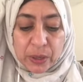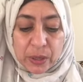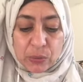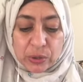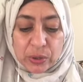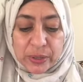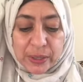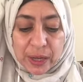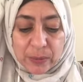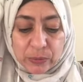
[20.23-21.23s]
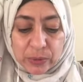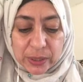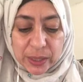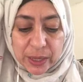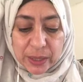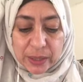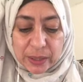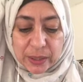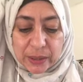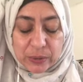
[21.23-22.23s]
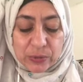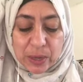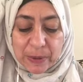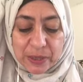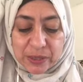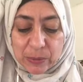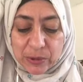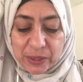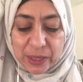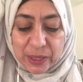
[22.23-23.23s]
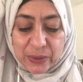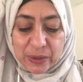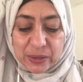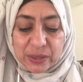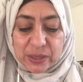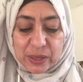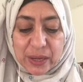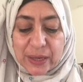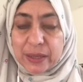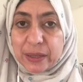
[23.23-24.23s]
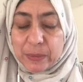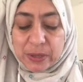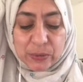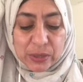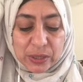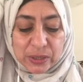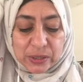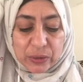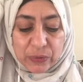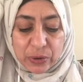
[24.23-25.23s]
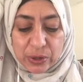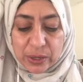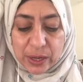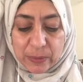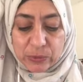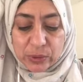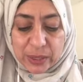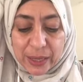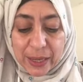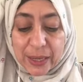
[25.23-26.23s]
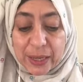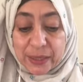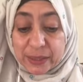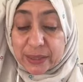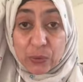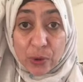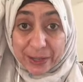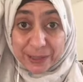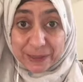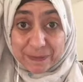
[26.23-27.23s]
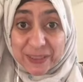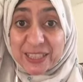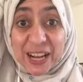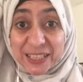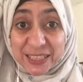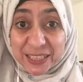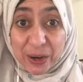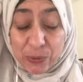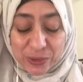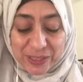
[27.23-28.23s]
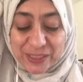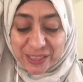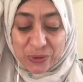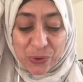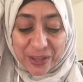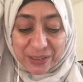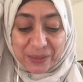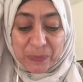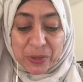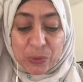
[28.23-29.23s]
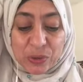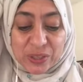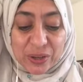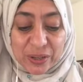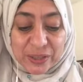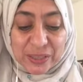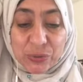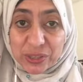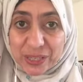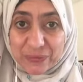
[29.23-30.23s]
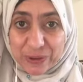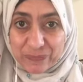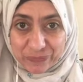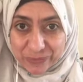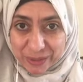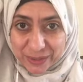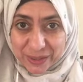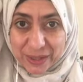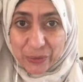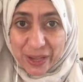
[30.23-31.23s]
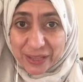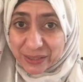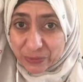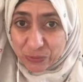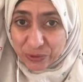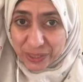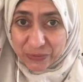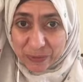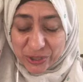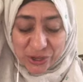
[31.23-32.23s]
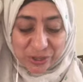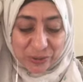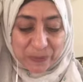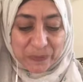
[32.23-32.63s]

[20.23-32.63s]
والله الحمد لله آه وكمان استمريت على ذكر الصلاة على النبي والاستغفار الحمد لله تزوجت الناس اللي عايزة تتجوز تزوجت وصار عندي وظيفة جواز ووظيفه ما شاء الله